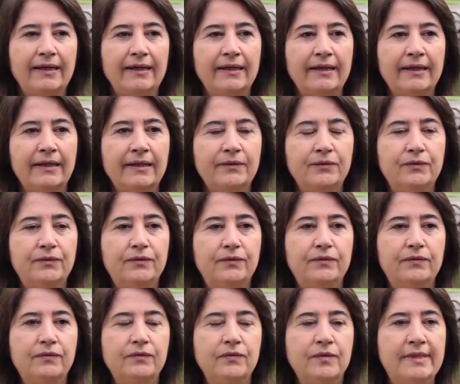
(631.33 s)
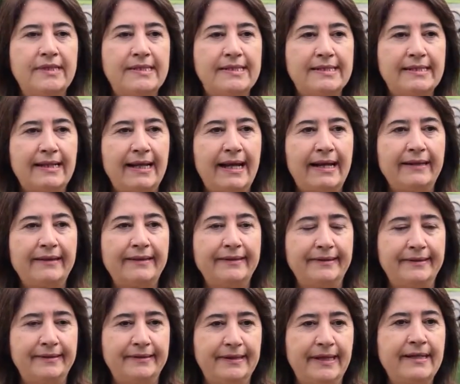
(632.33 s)
E,
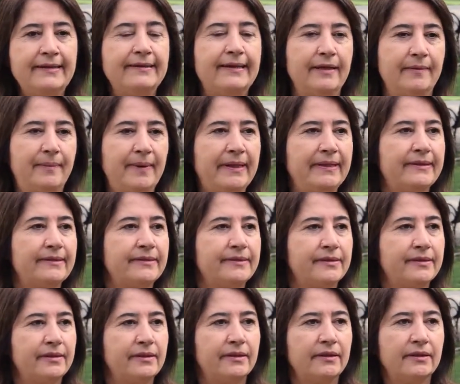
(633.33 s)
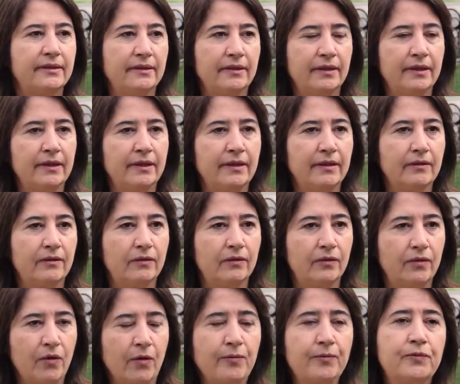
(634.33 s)
dizilerden de epeydir e,
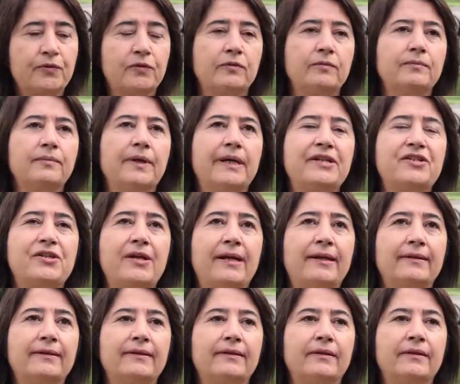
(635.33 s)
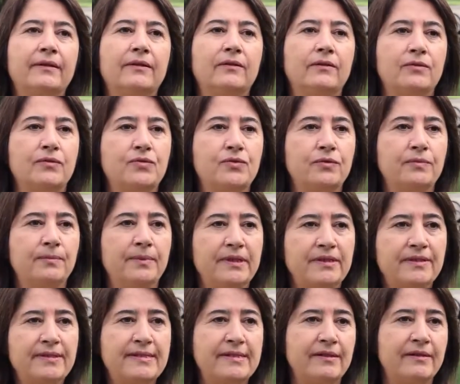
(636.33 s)
koptum. Geçen e,
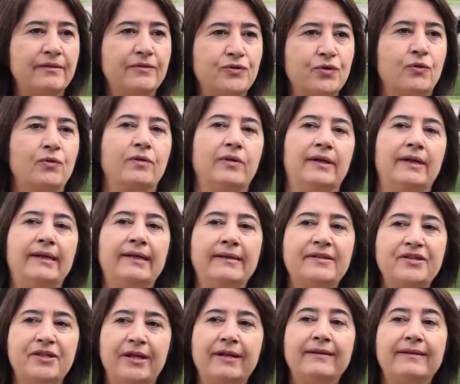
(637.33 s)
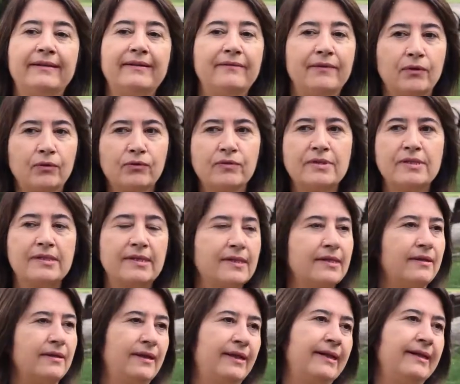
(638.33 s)
bir dizinin çok ilgi çektiğini ve o
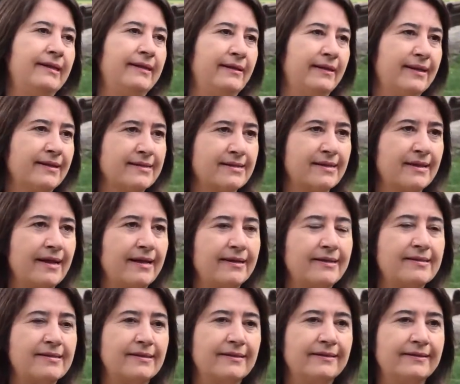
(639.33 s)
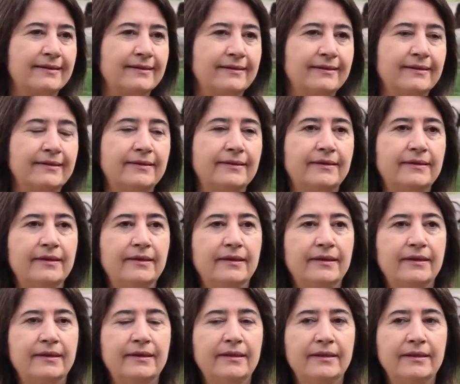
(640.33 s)
diziyle ilgili yazılar yazıldığını
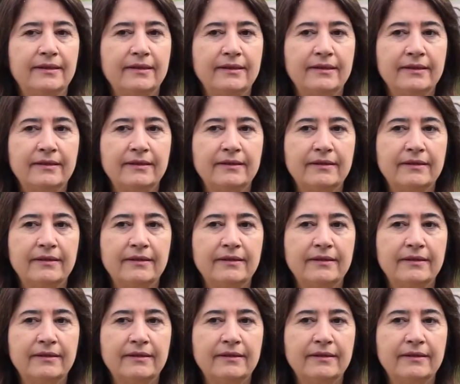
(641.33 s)
e,